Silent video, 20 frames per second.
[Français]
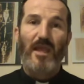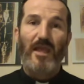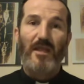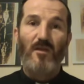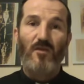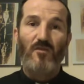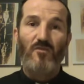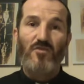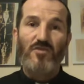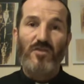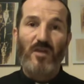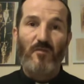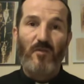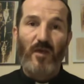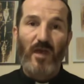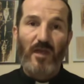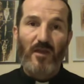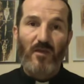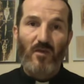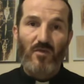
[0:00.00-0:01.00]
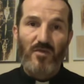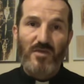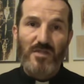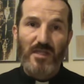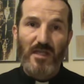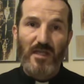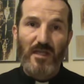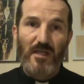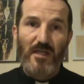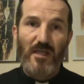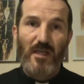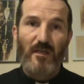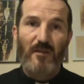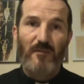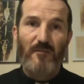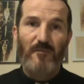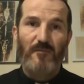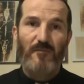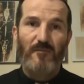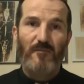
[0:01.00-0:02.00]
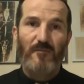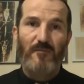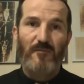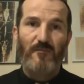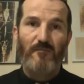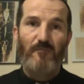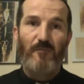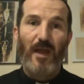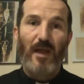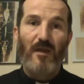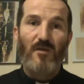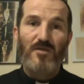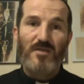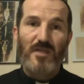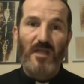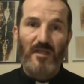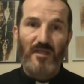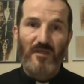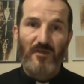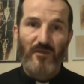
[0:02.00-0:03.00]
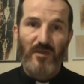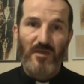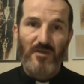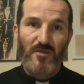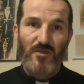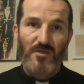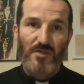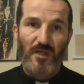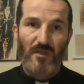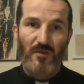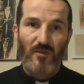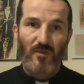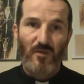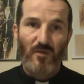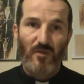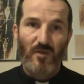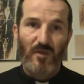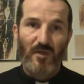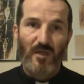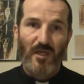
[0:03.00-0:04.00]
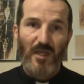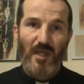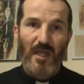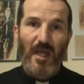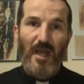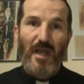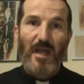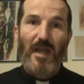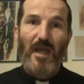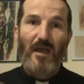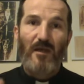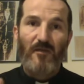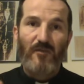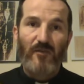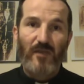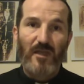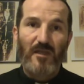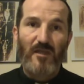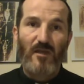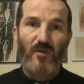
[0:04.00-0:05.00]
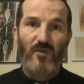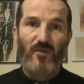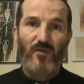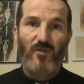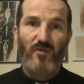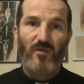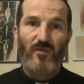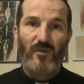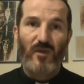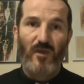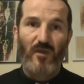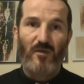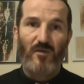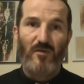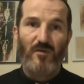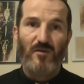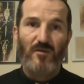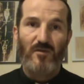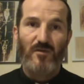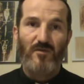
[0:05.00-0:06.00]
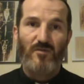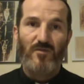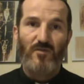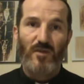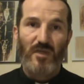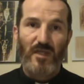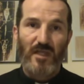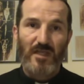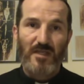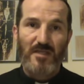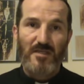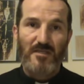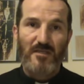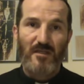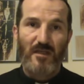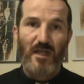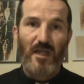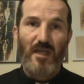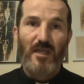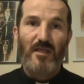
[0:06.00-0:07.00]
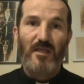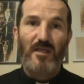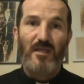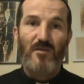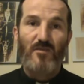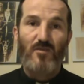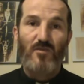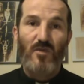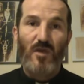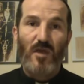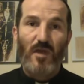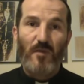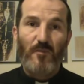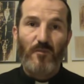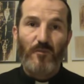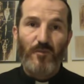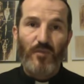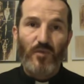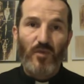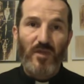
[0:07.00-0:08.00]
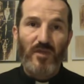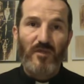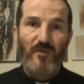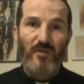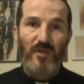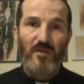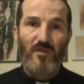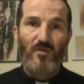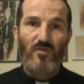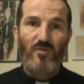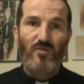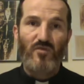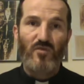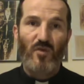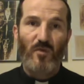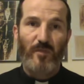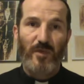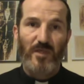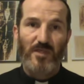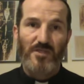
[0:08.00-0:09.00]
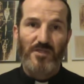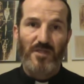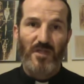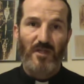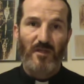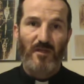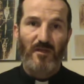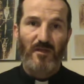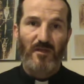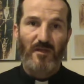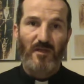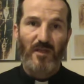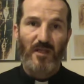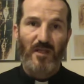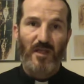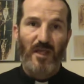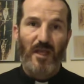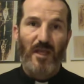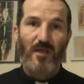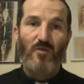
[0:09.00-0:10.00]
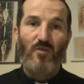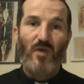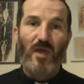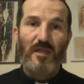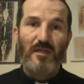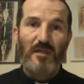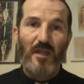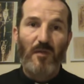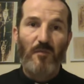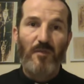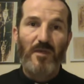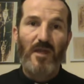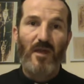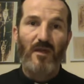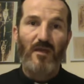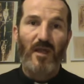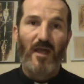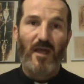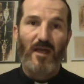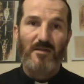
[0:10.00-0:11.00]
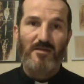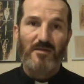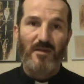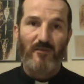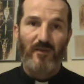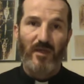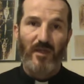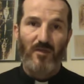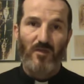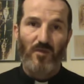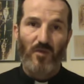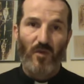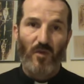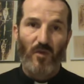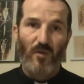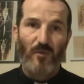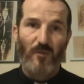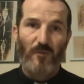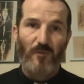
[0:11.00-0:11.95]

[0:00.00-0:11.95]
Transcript: Et donc nous sommes réconciliés par le sacrifice de Jésus, lavés dans ce sang du Christ qui nous purifie de tous nos péchés et nous rétablit en grâce avec Dieu.